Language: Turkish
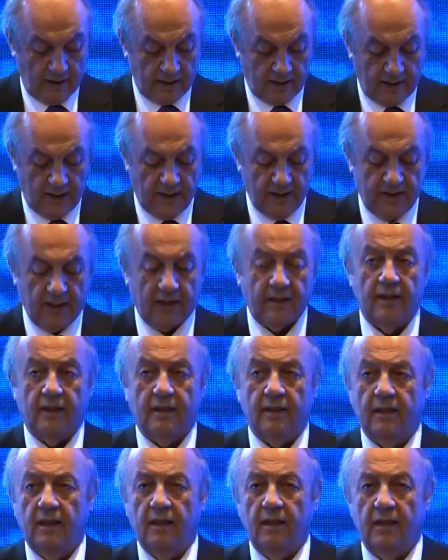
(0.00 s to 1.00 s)

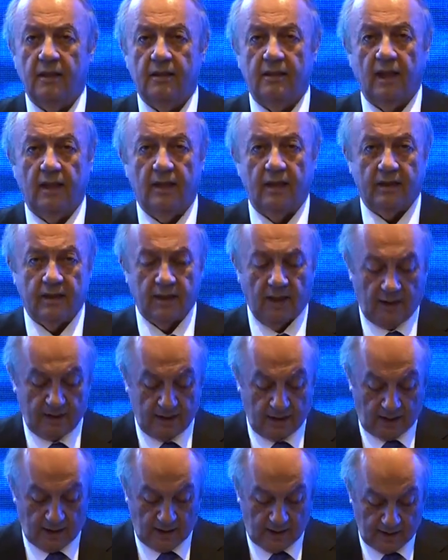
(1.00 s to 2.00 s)
geleceklerini tehlikeye
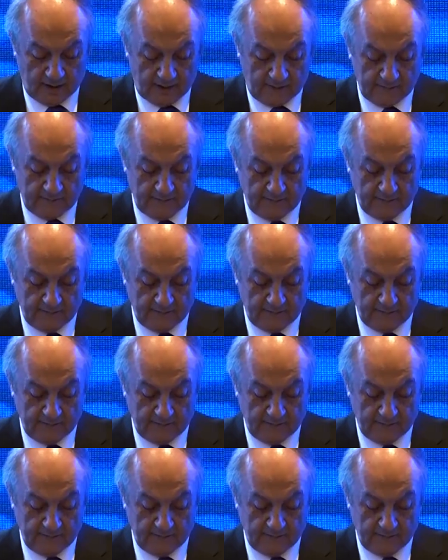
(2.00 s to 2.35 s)
atarlar.